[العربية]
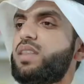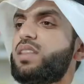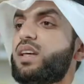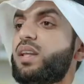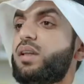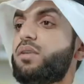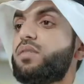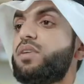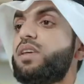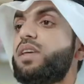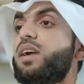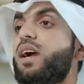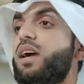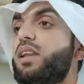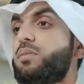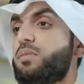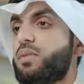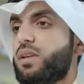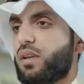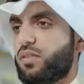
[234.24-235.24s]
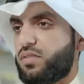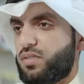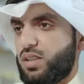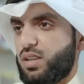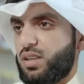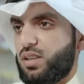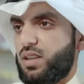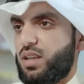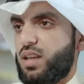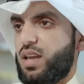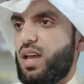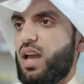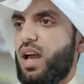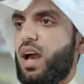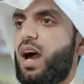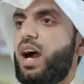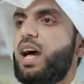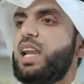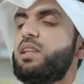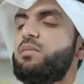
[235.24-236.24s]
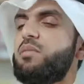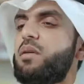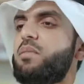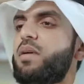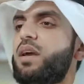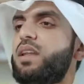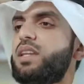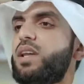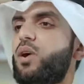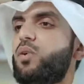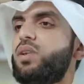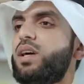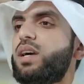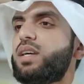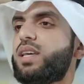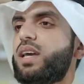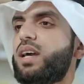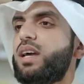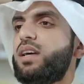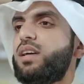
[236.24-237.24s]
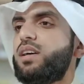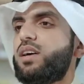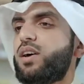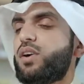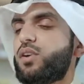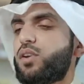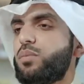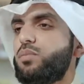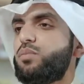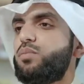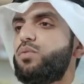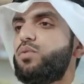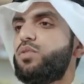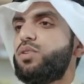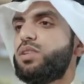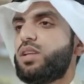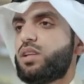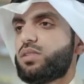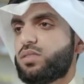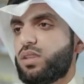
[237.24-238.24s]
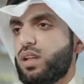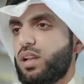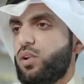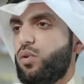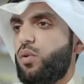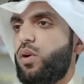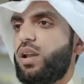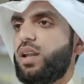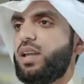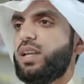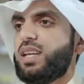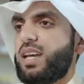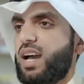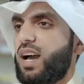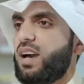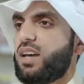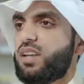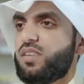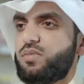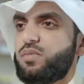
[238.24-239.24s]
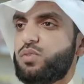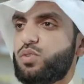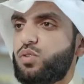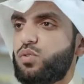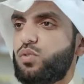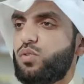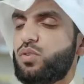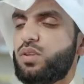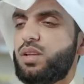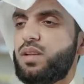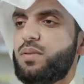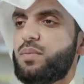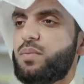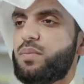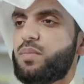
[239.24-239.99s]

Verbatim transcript: رفيقا بنفسه علم بأن هناك رب يطلع عليه عارف بشؤونه